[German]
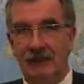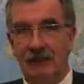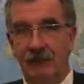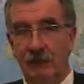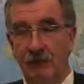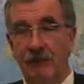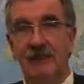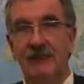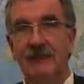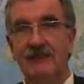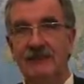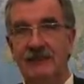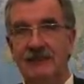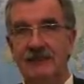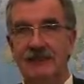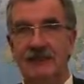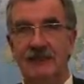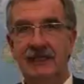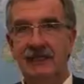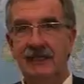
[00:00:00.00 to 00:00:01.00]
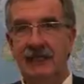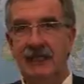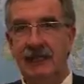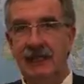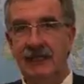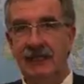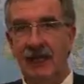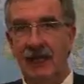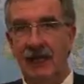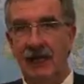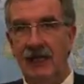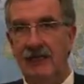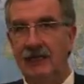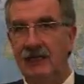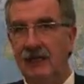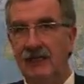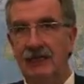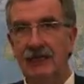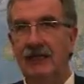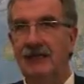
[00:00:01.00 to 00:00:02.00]
Für mich ist dies die Gelegenheit,
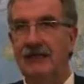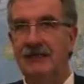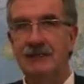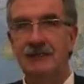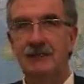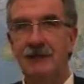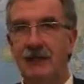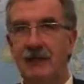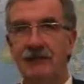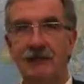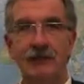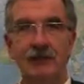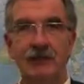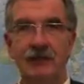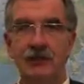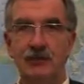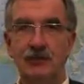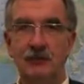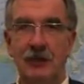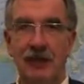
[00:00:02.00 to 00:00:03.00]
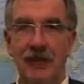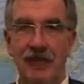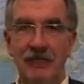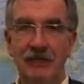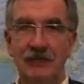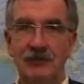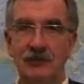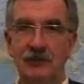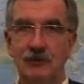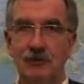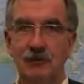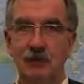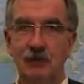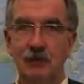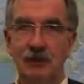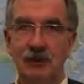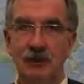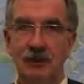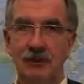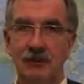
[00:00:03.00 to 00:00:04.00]
eine ganze Menge von Gesprächen zu
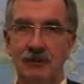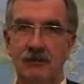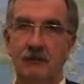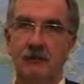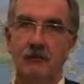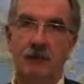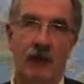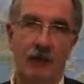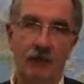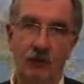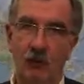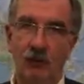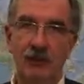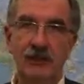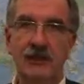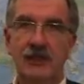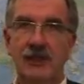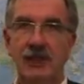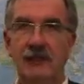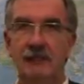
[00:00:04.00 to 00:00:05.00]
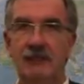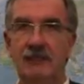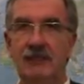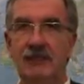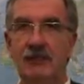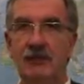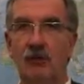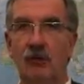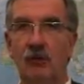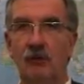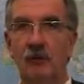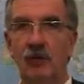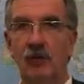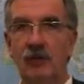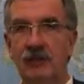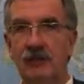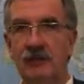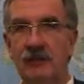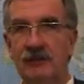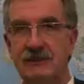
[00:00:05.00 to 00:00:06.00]
führen, beim Rundgang mit den
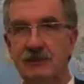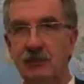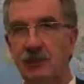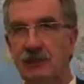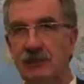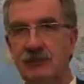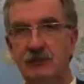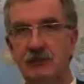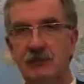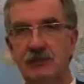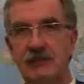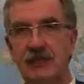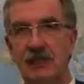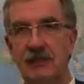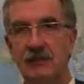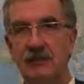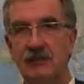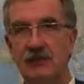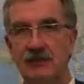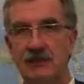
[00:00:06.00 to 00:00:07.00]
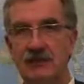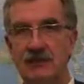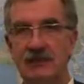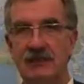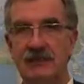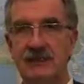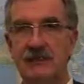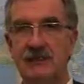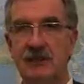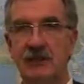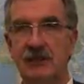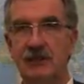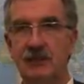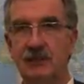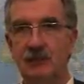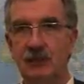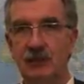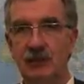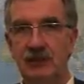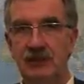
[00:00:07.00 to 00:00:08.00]
Obleuten des Tourismusausschusses des
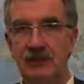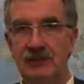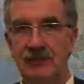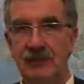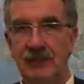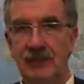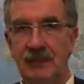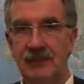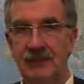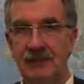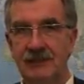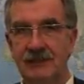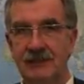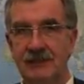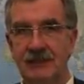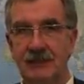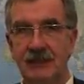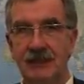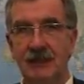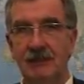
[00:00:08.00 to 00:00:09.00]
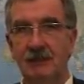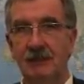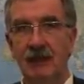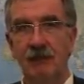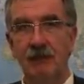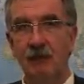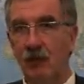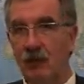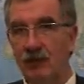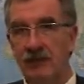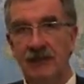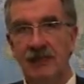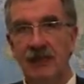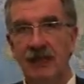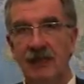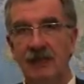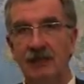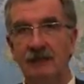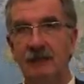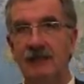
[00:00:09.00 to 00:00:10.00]
Deutschen Bundestages, beim
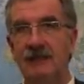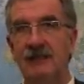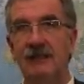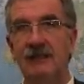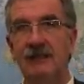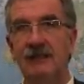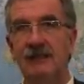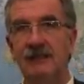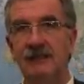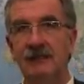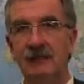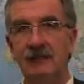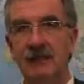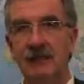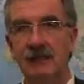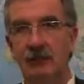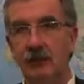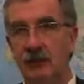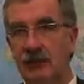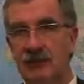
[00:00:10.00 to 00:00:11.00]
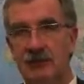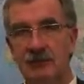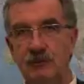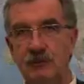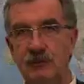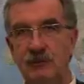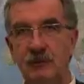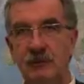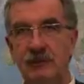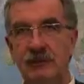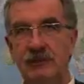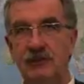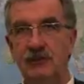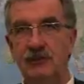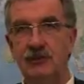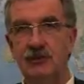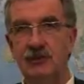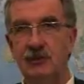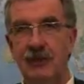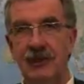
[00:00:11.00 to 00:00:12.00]
Rundgang mit den
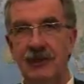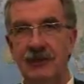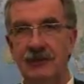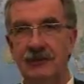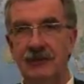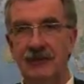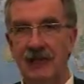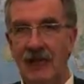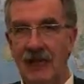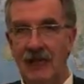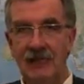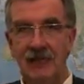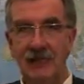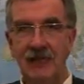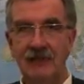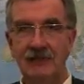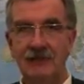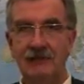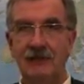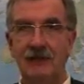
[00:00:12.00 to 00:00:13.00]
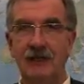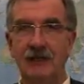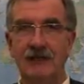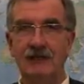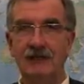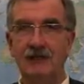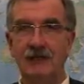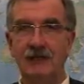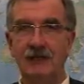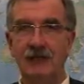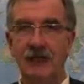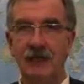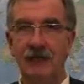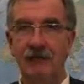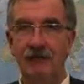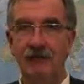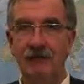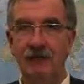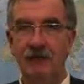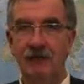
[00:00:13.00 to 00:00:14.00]
tourismuspolitischen Sprechern der Landtagsfraktion der
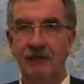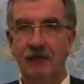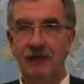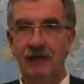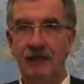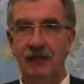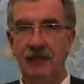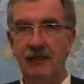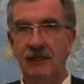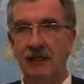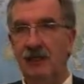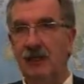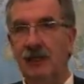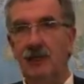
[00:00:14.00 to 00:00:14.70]
FDP,